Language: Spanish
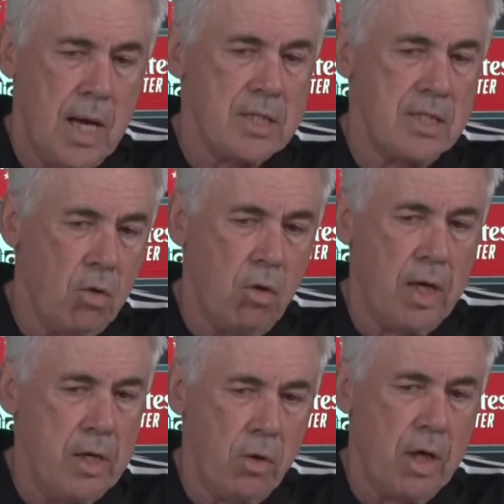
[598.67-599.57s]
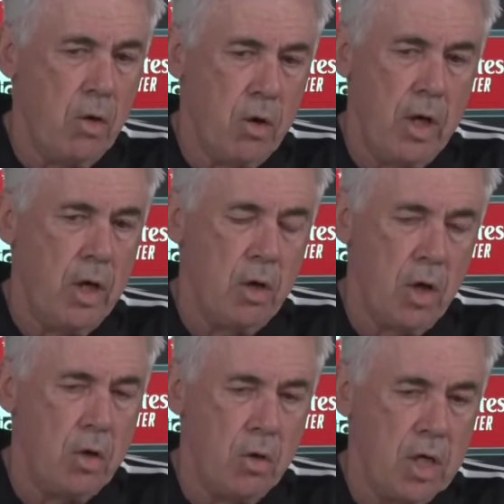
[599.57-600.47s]
hasta ahora yo creo que
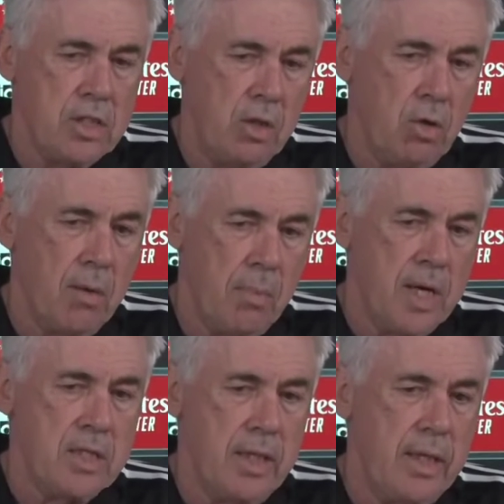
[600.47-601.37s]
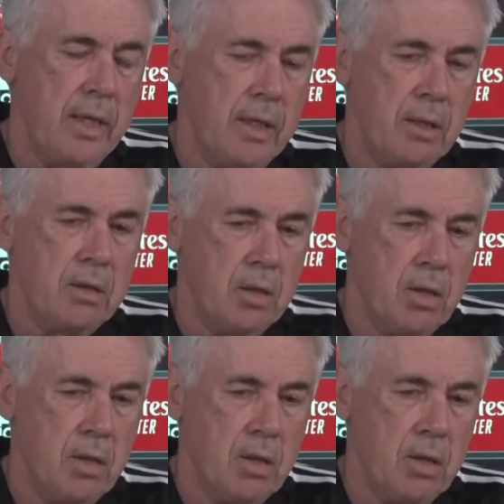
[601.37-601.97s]
no ha sido capaz de